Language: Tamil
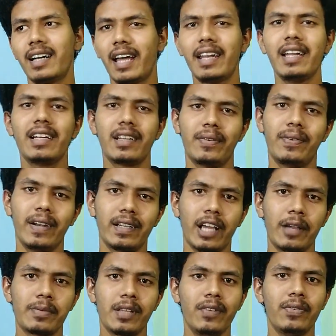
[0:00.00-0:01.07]
நிறைய டிஃப்ரெண்ட்
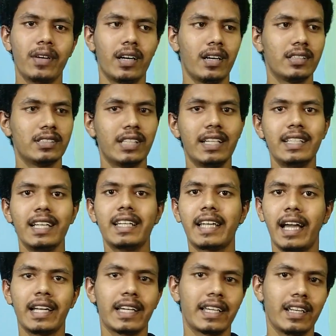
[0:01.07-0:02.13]
டைப்ஸ் ஆஃப் ஜென்ரல்
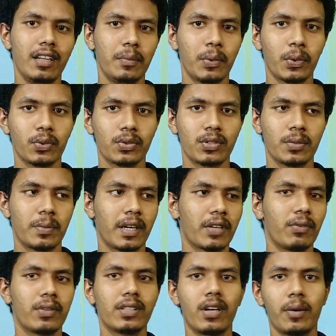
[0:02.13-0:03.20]
கேட்டகரியில போட்டு வச்சிருப்பாங்க
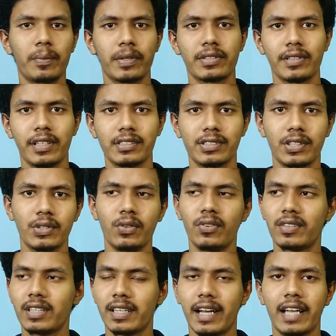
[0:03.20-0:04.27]
இவன் வந்து ஆப்ரேஷன் எக்ஸிக்யூட்டிவ்
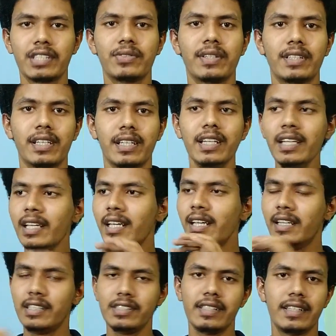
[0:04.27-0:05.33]
வந்து கிராஜுவேட் ட்ரெயினி
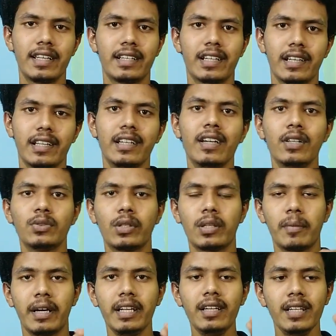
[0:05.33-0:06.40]
இன்ஜினியர் ட்ரெயினிங் ஸோ
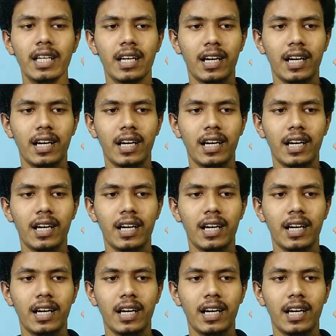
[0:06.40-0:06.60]
இந்த மாதிரி